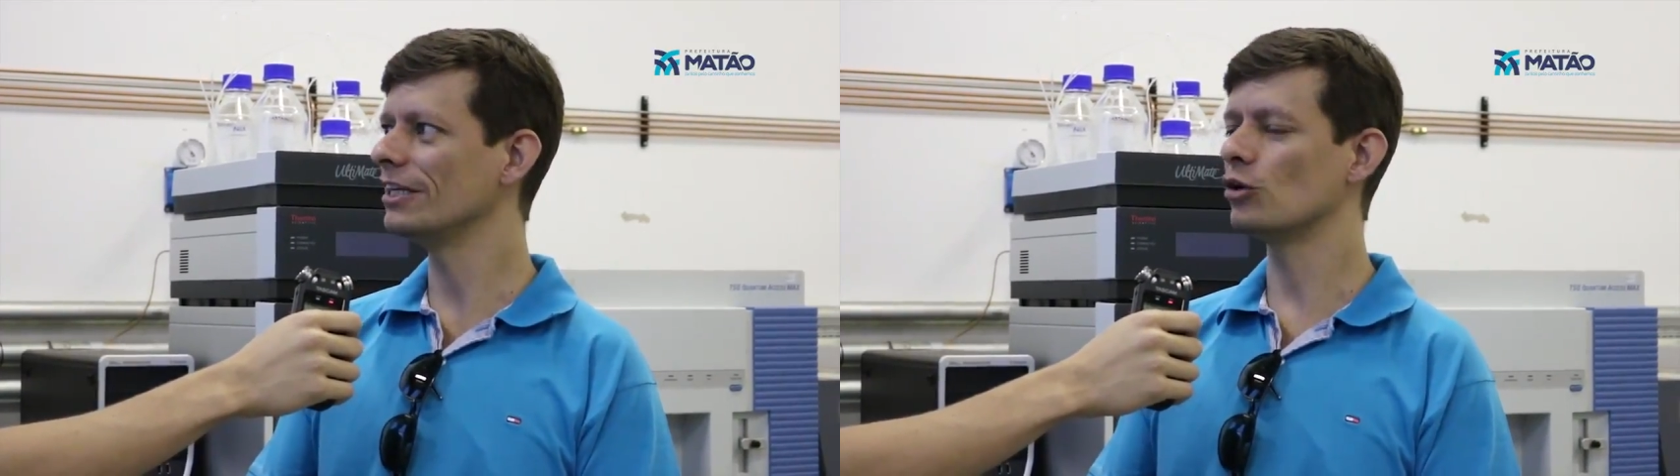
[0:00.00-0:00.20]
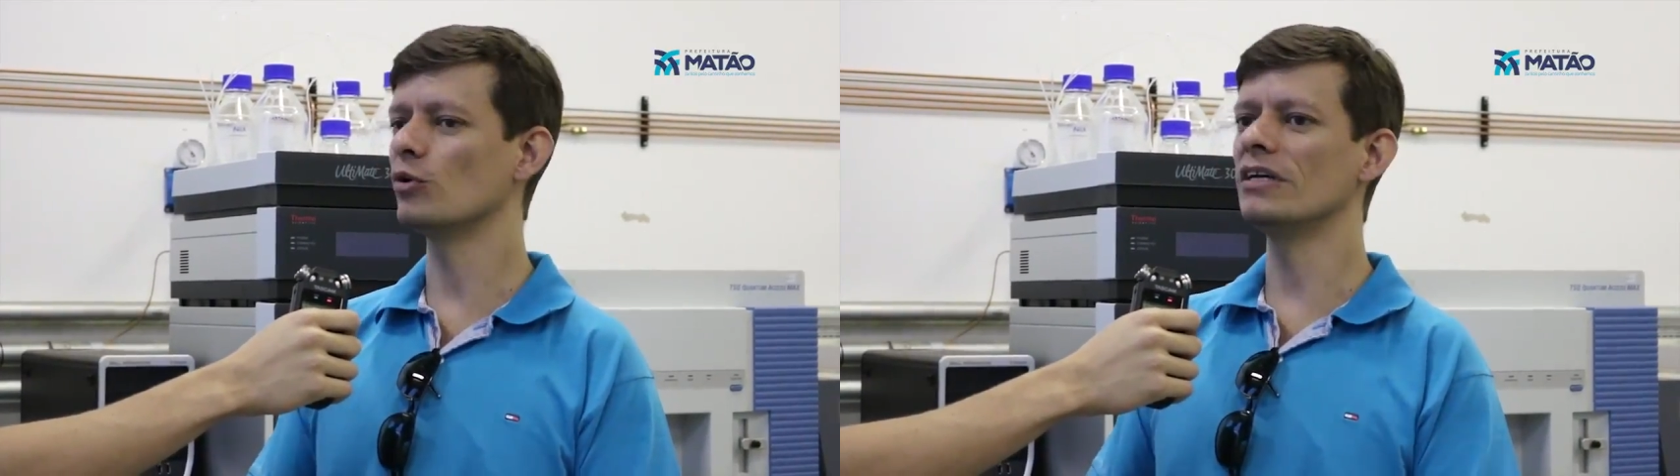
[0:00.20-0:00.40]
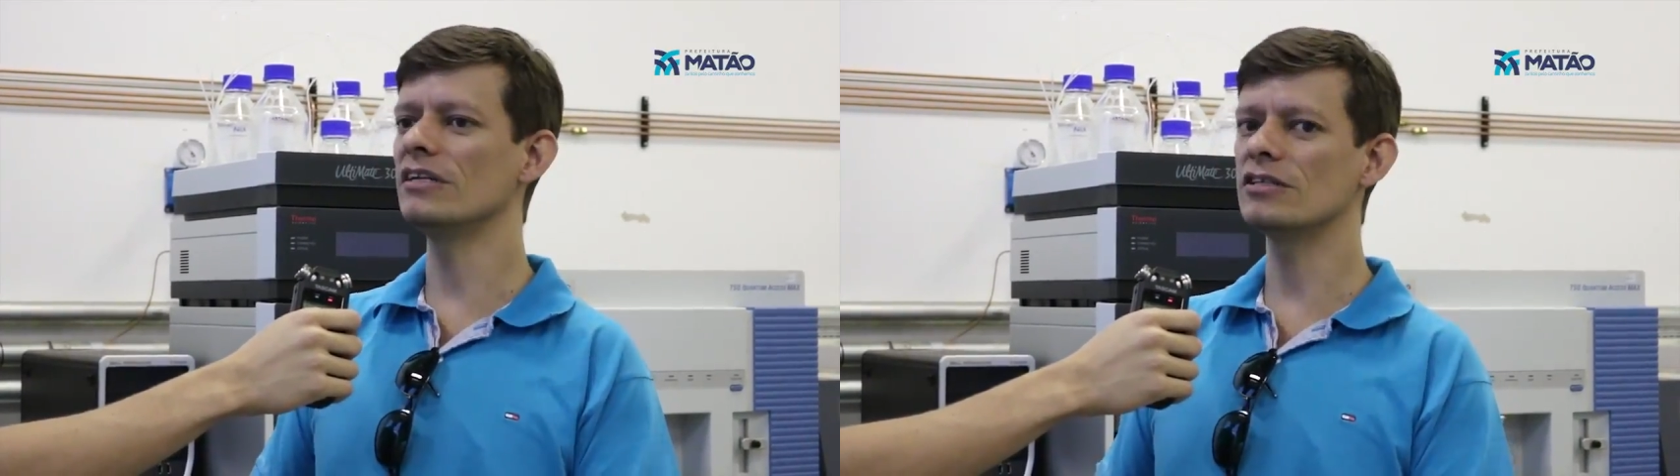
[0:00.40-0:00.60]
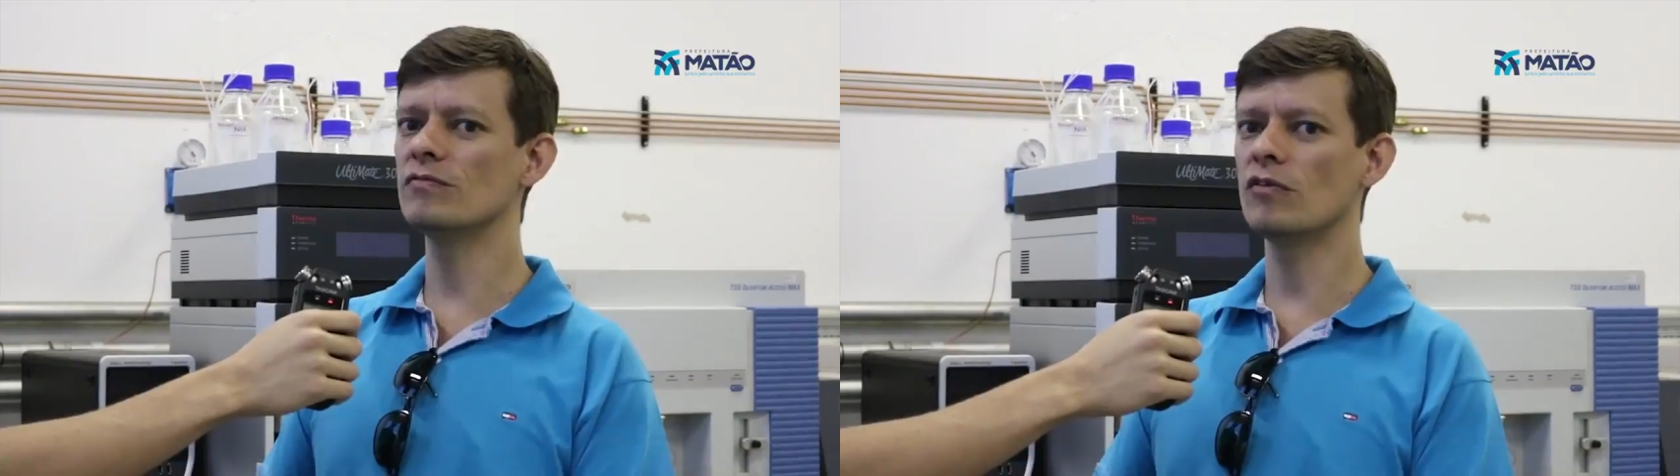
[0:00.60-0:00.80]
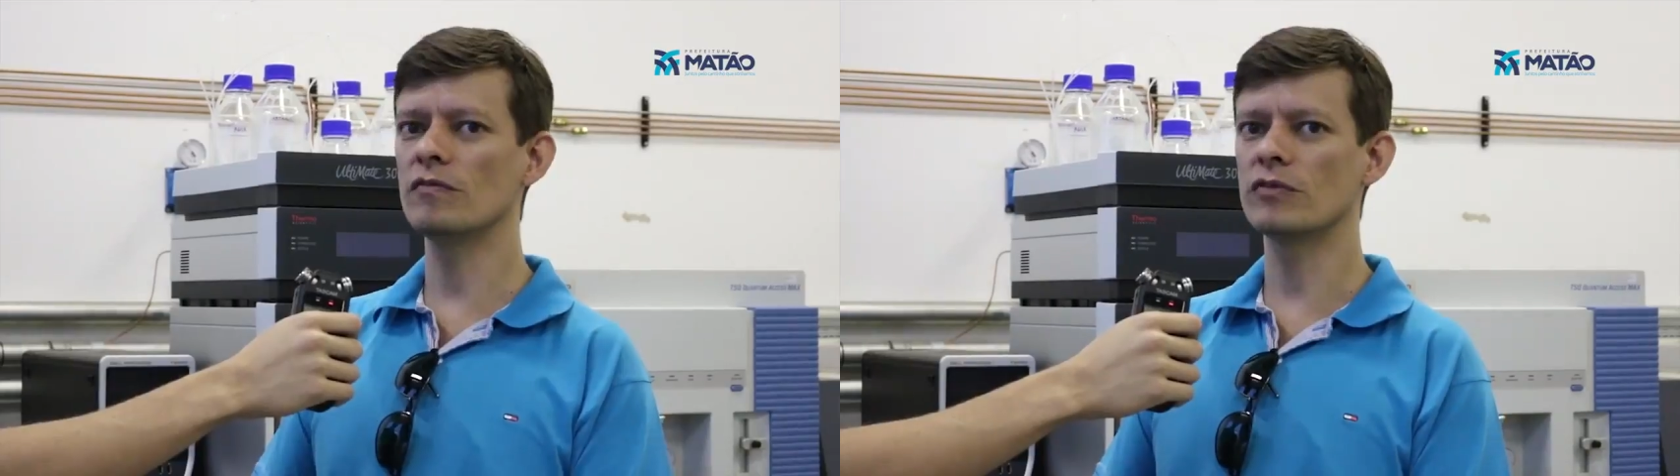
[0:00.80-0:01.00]
E quando ele se
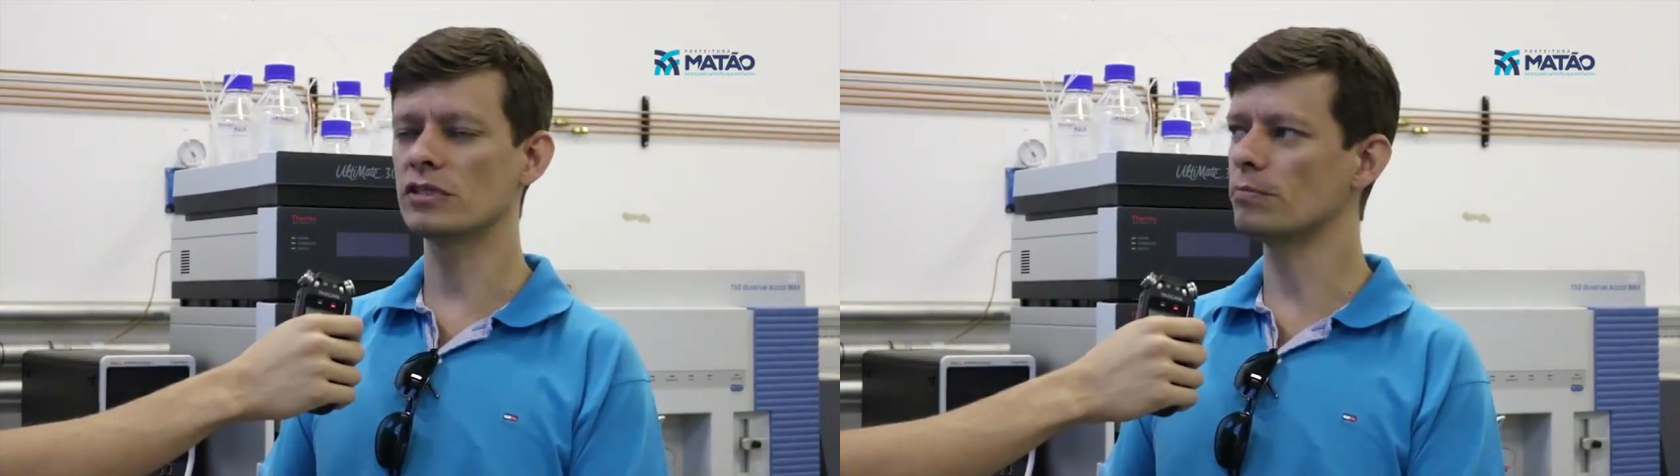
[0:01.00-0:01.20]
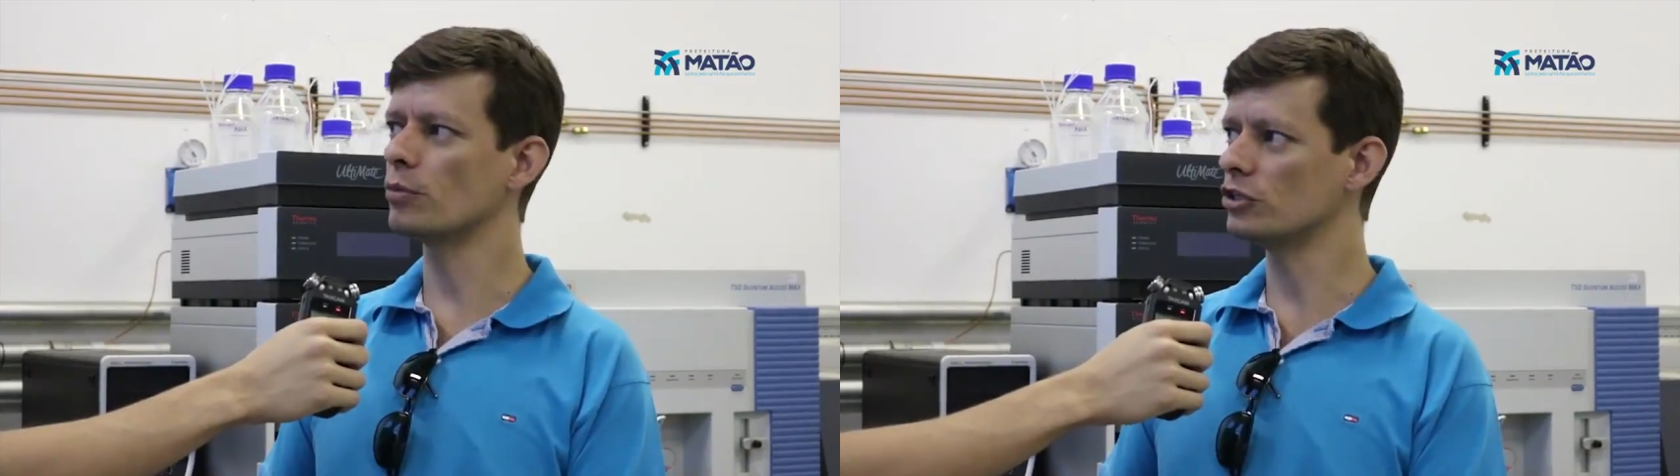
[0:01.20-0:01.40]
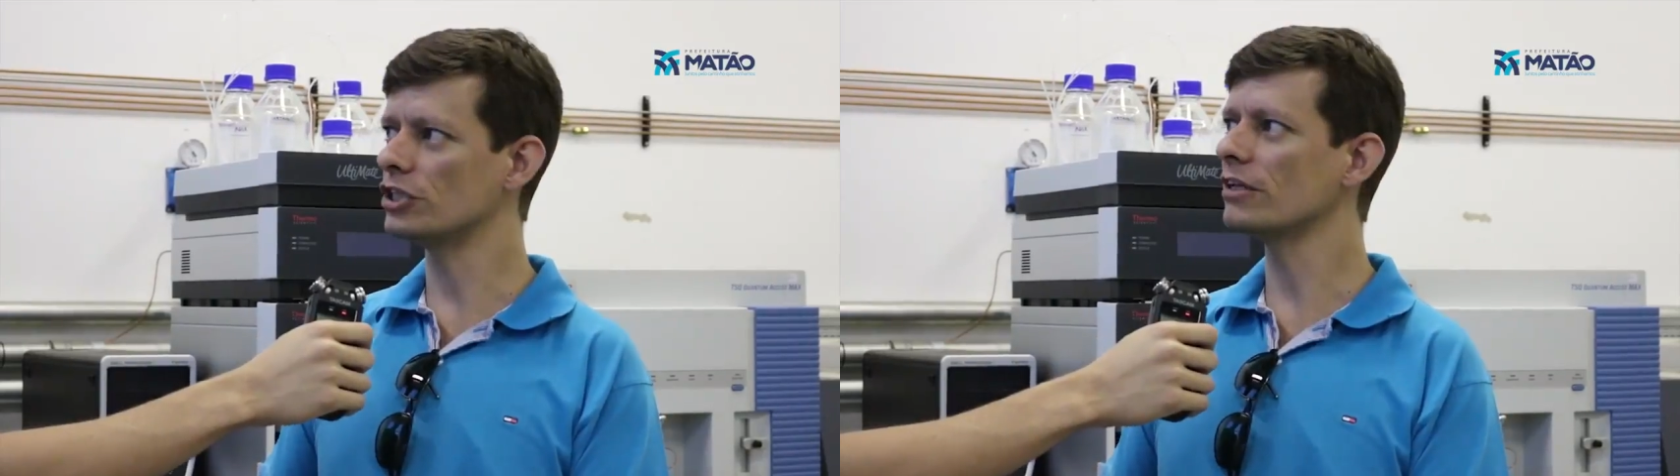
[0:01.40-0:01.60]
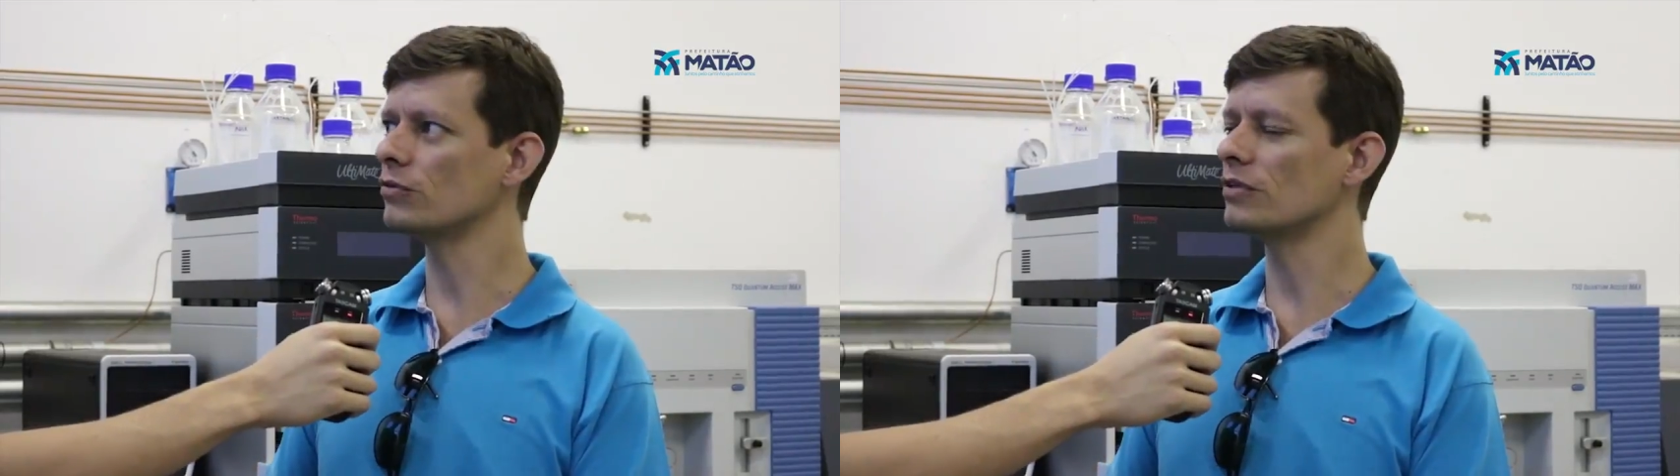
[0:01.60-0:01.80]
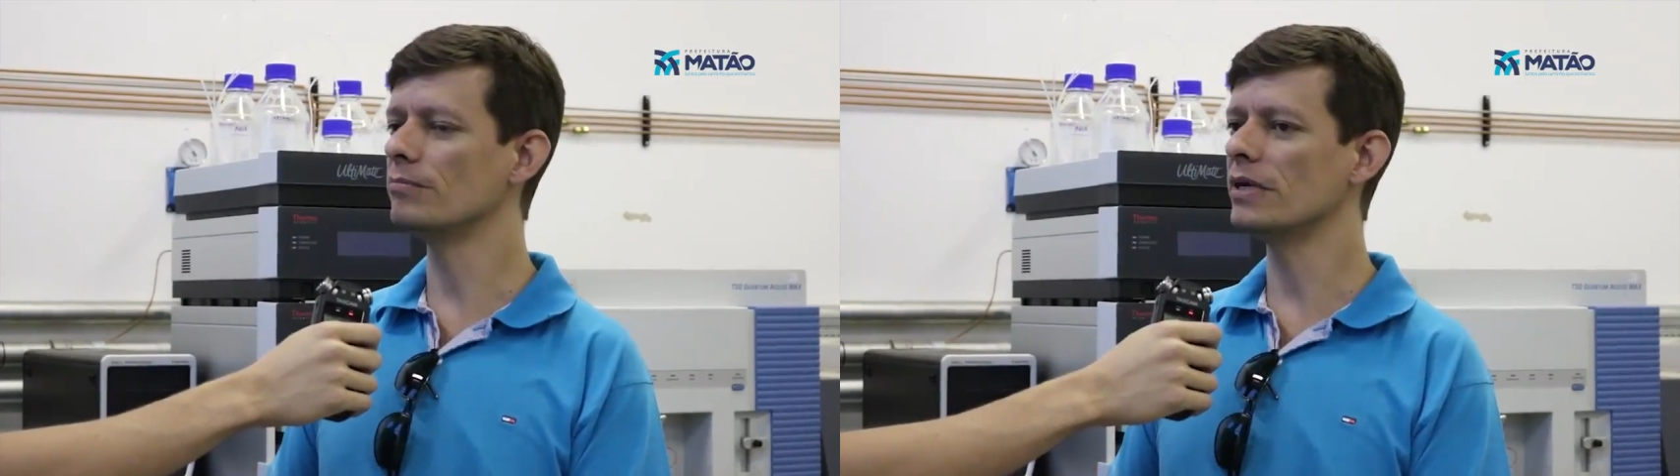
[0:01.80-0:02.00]
envolve com esse
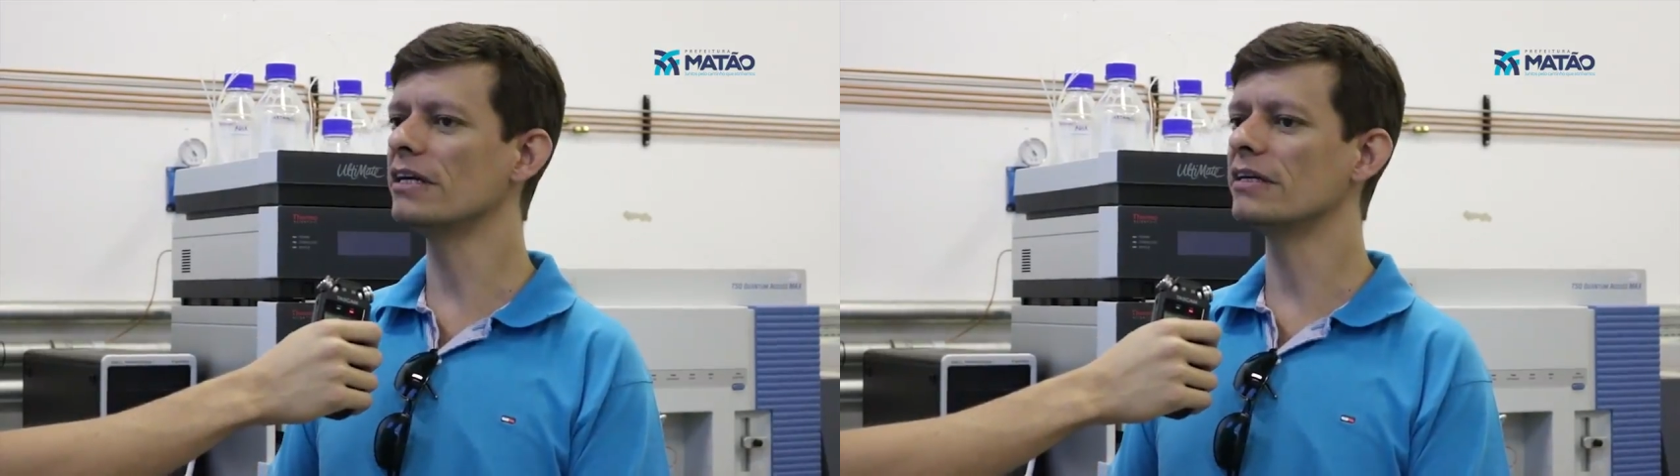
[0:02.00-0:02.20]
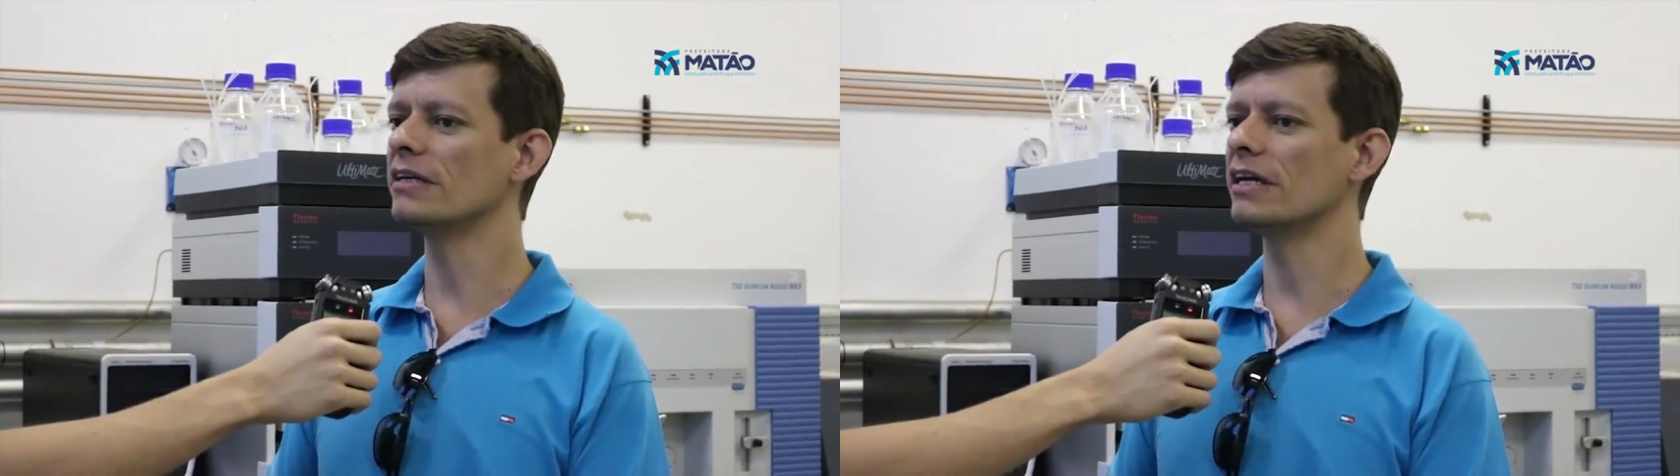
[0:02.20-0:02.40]
projeto também,